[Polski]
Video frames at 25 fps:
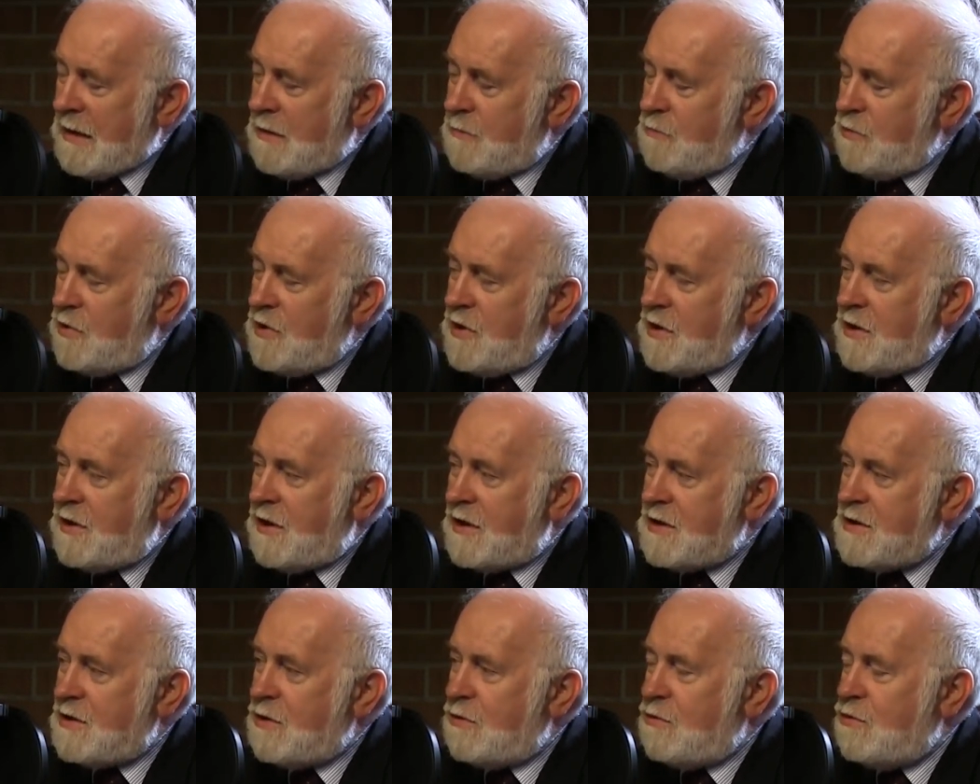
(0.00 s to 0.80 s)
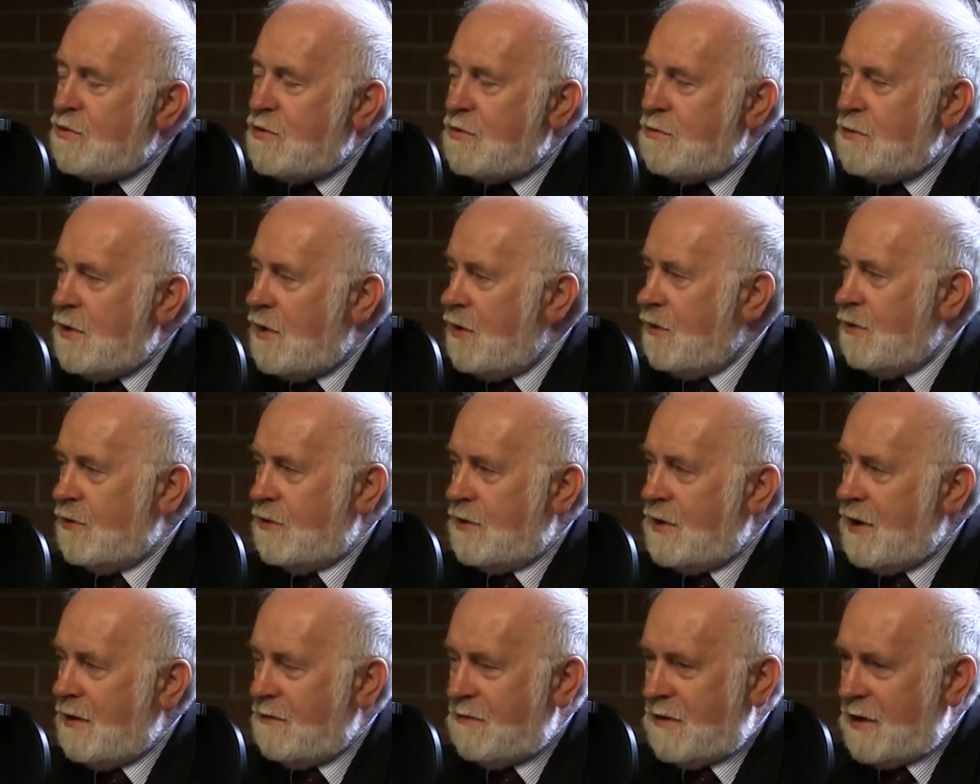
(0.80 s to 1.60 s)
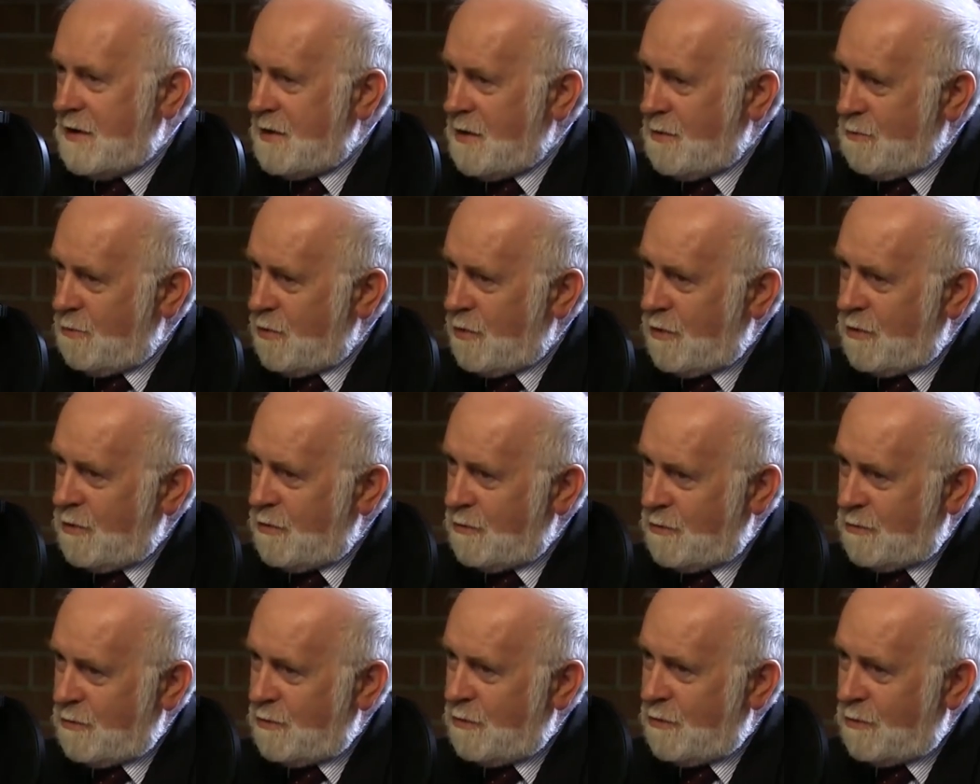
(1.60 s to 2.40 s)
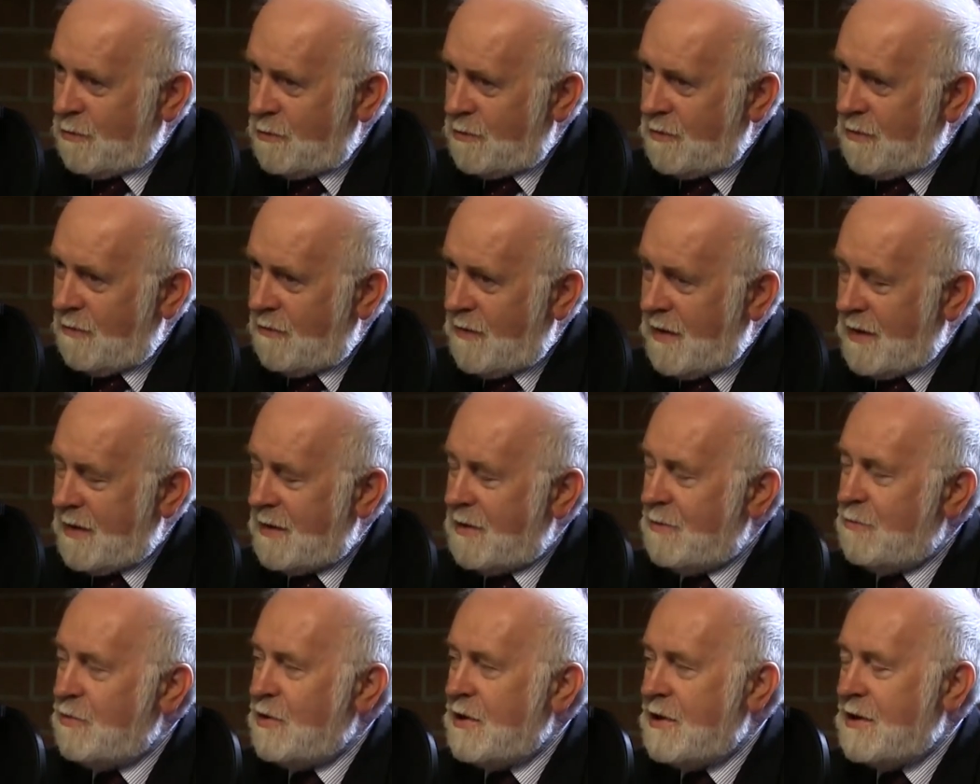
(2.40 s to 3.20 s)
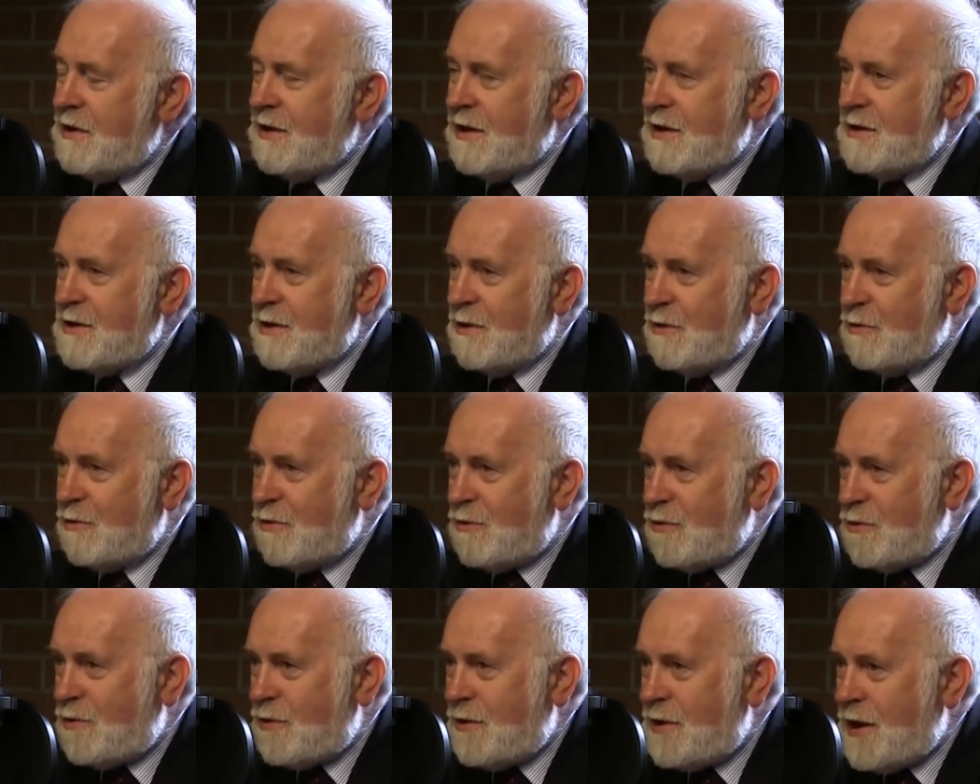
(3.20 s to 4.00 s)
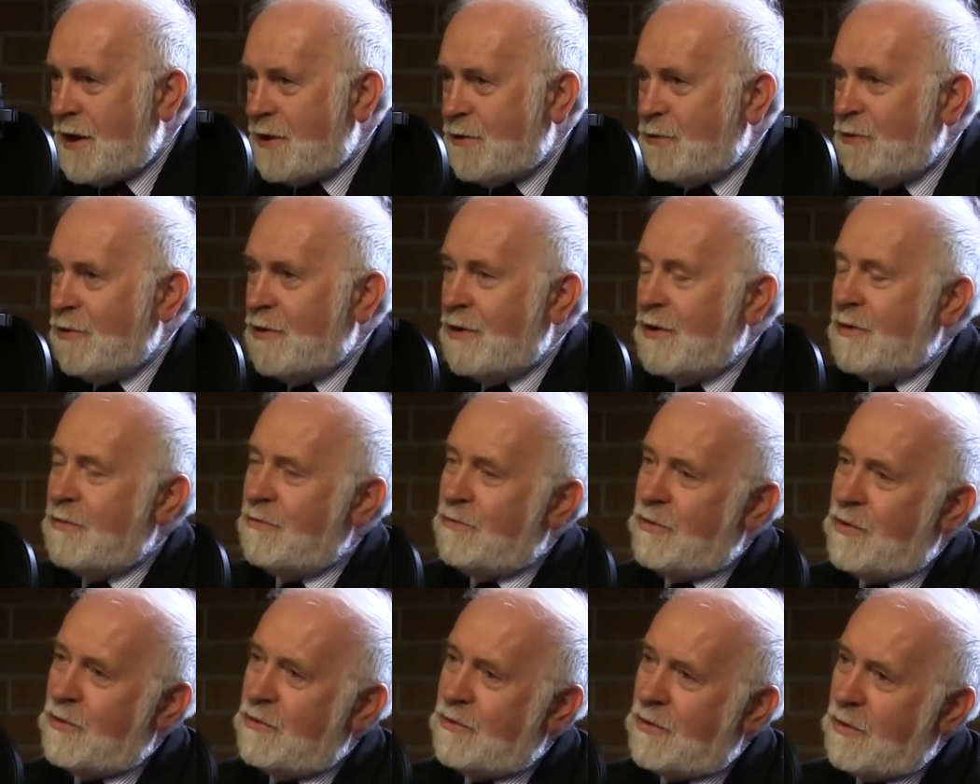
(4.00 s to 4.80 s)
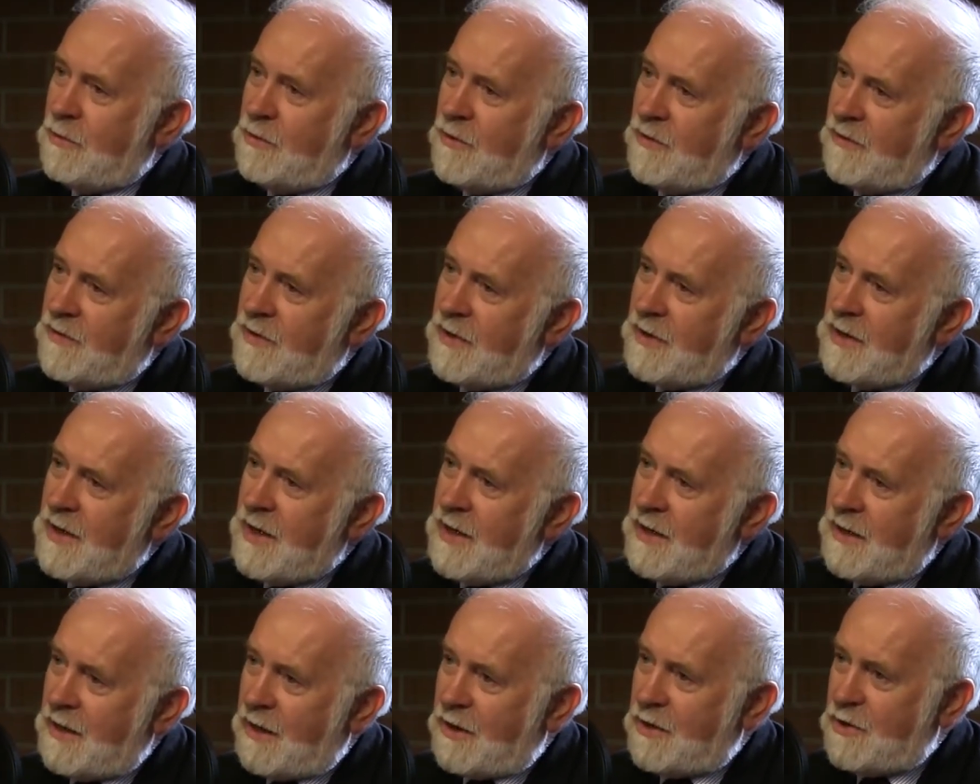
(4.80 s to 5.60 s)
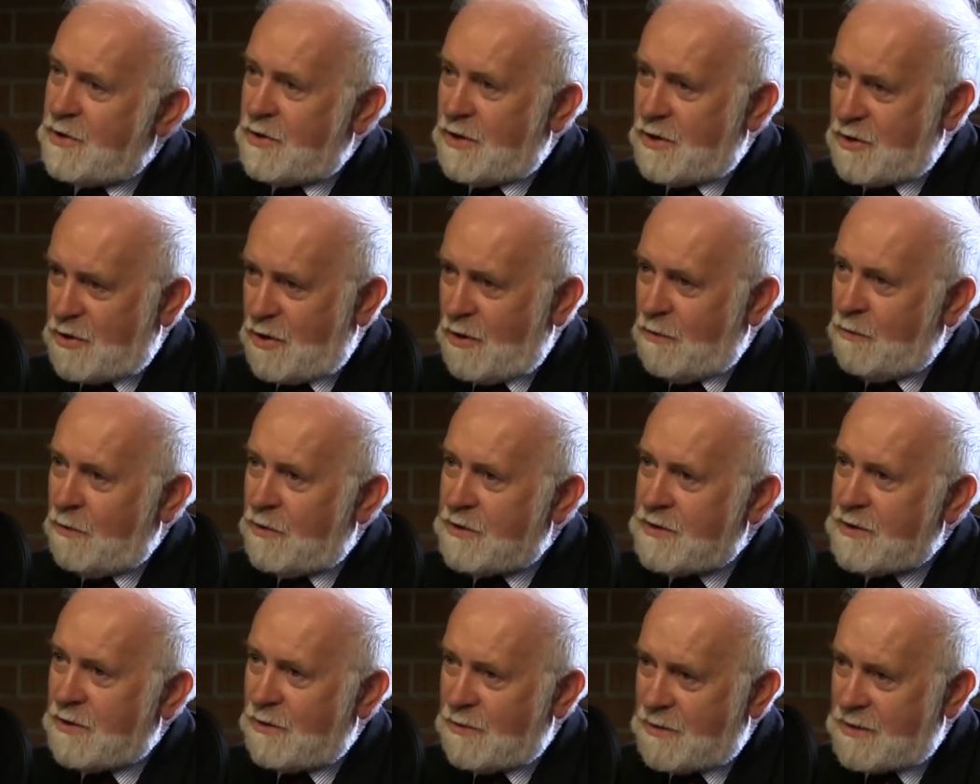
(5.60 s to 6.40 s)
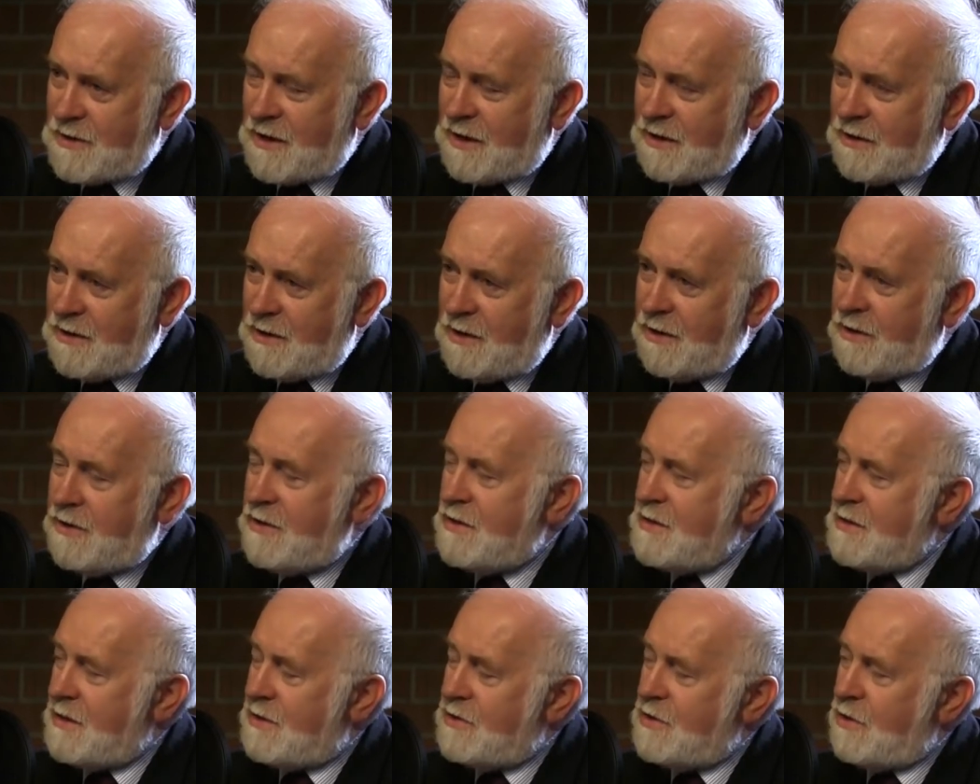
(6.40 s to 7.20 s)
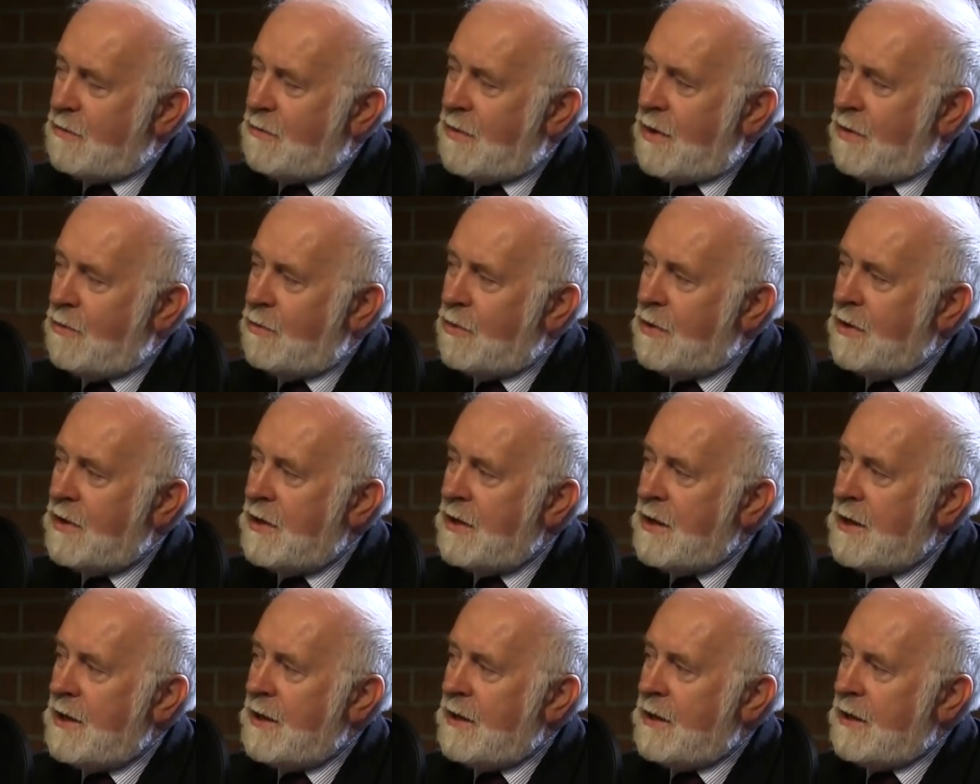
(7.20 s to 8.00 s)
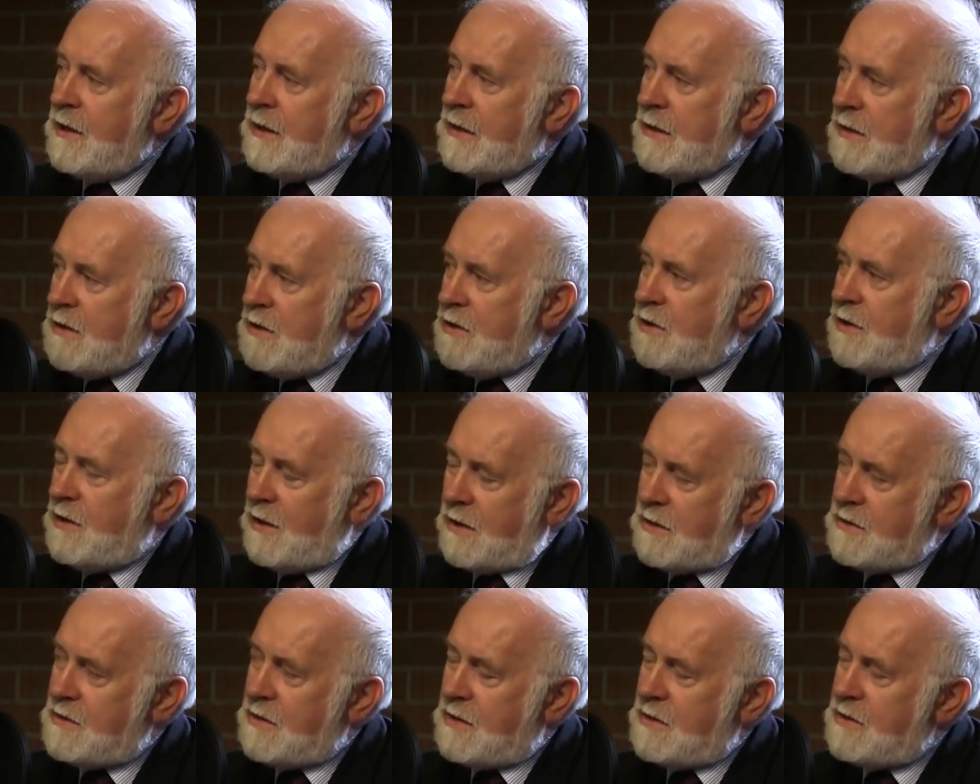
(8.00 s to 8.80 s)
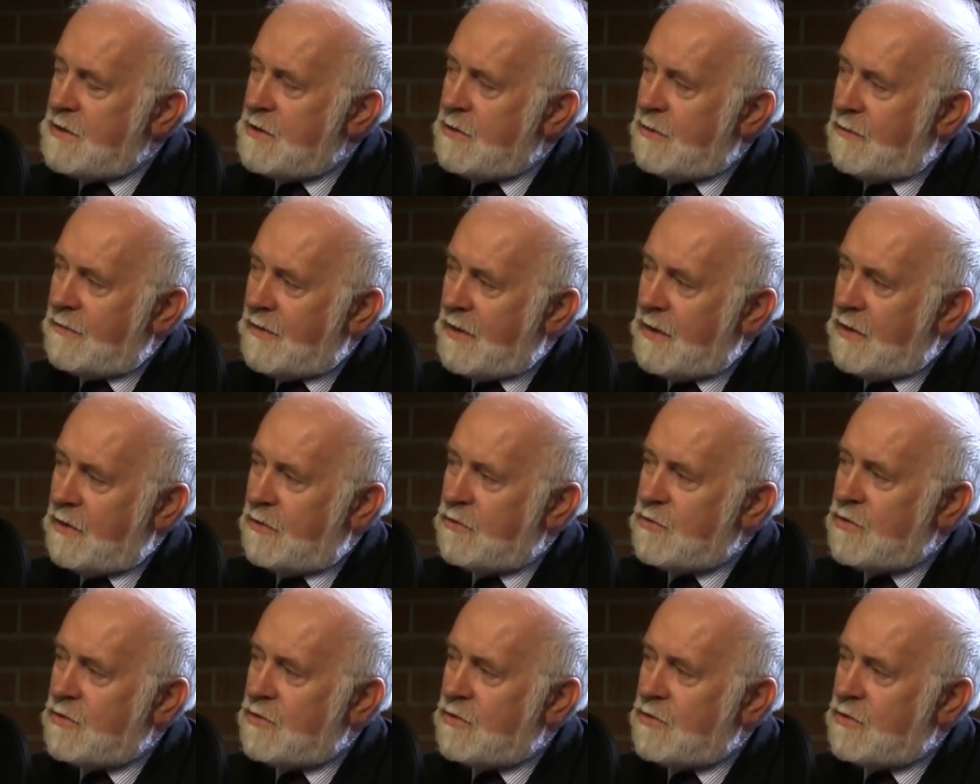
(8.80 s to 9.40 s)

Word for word: Byli tacy, którzy mieli od dawna ten pogląd ugruntowany, byli tacy, dla których był to pewne, jakieś też emocje ostatnich dni zadziałały i tak zdecydowali.